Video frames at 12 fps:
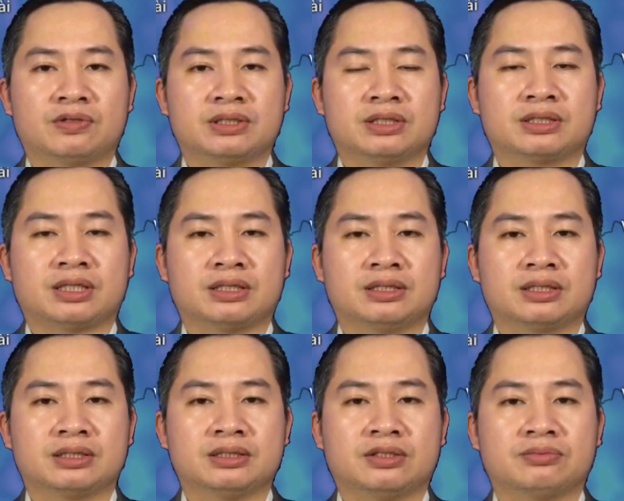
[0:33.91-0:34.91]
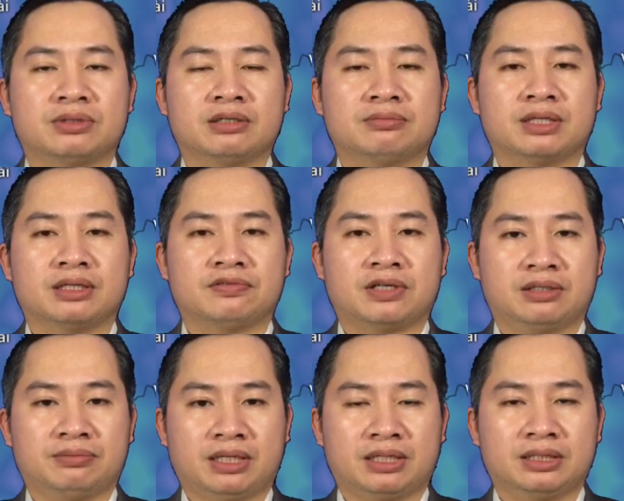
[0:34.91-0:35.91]
đồng thời cũng khiến cho nhiệt độ
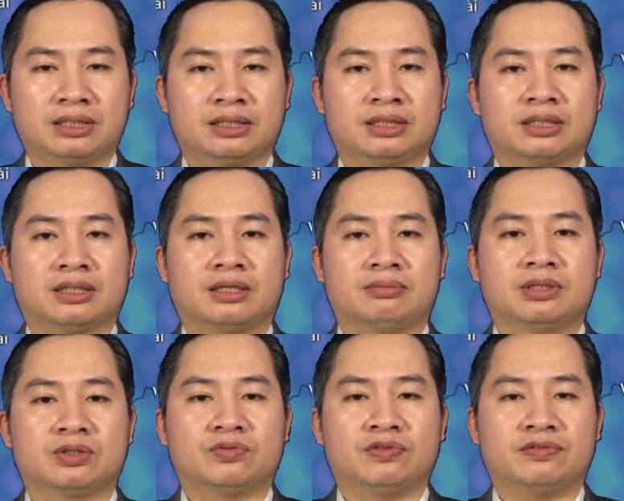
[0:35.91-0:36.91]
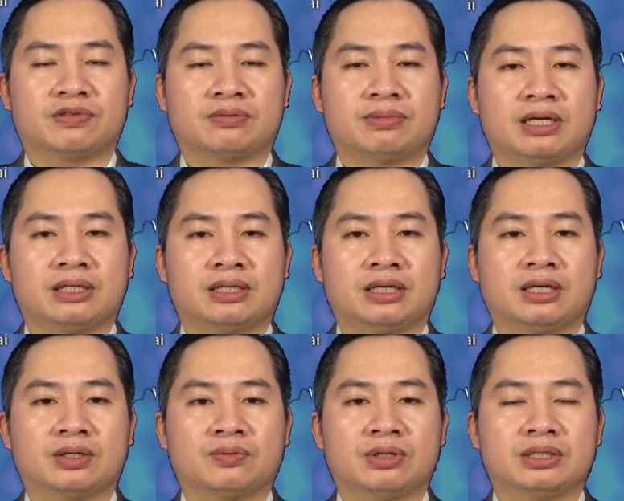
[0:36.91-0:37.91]
trên toàn khu vực giảm thêm từ 4
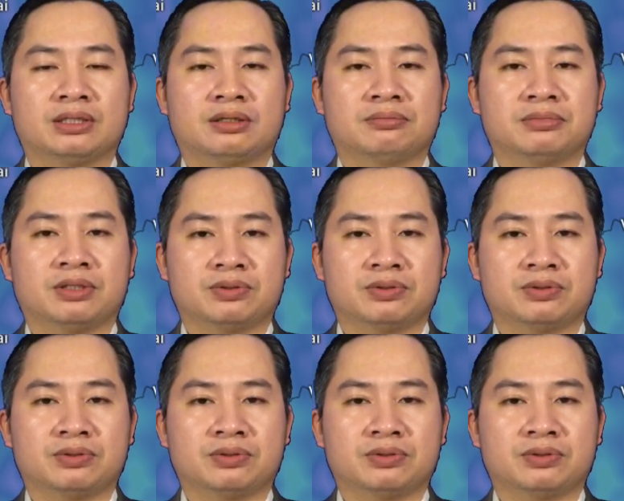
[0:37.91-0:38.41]
đến 5 độ.